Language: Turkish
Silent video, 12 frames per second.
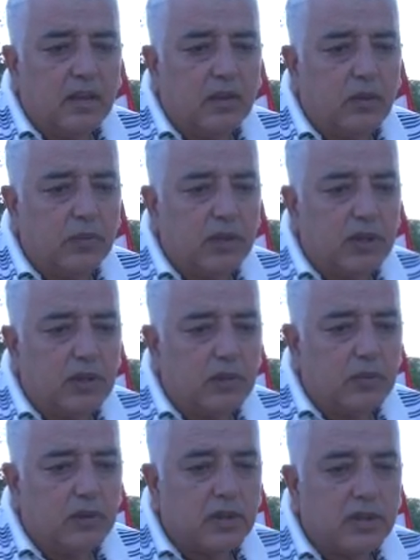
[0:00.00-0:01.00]
15
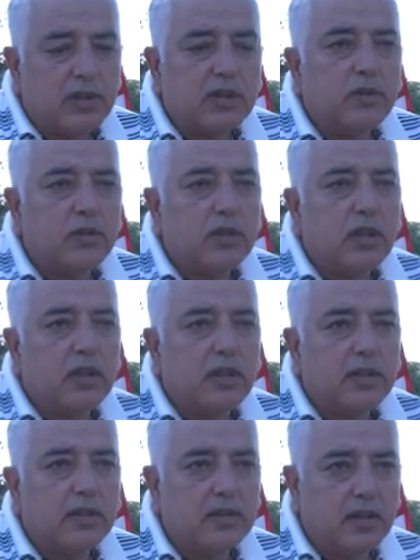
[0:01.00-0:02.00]
Temmuz gecesi Özel
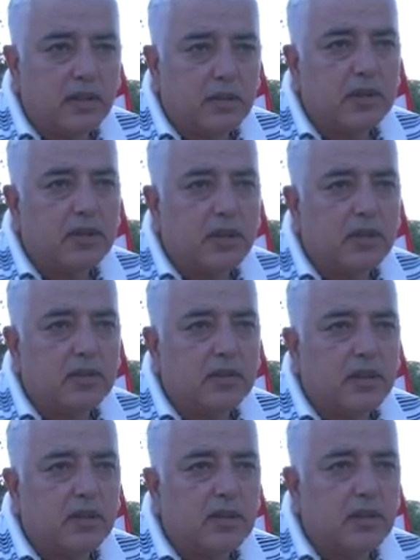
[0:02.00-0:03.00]
Hareket Daire
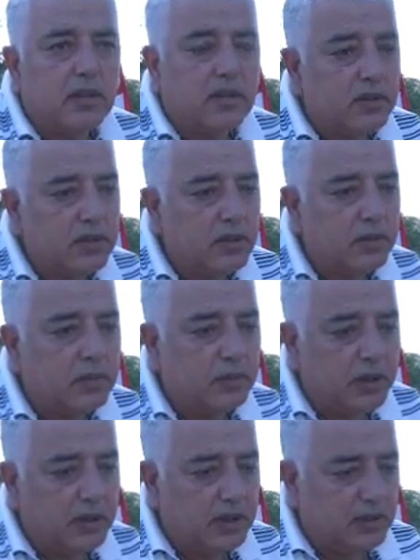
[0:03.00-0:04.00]
Başkanlığı'na atılan ikinci
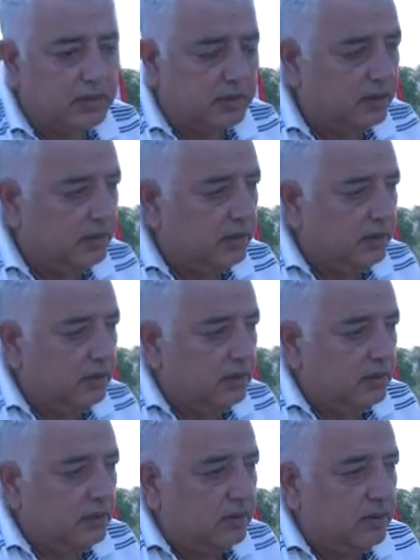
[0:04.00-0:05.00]
bombada
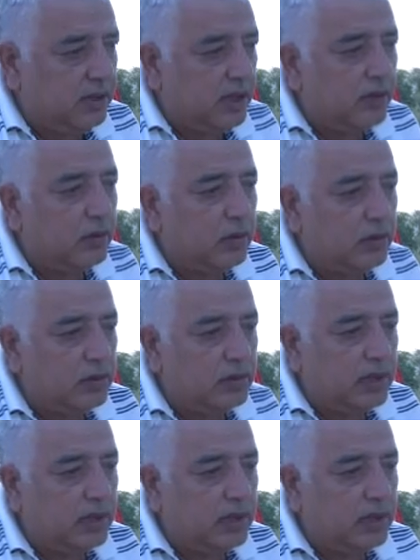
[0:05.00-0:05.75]
şehit oldu.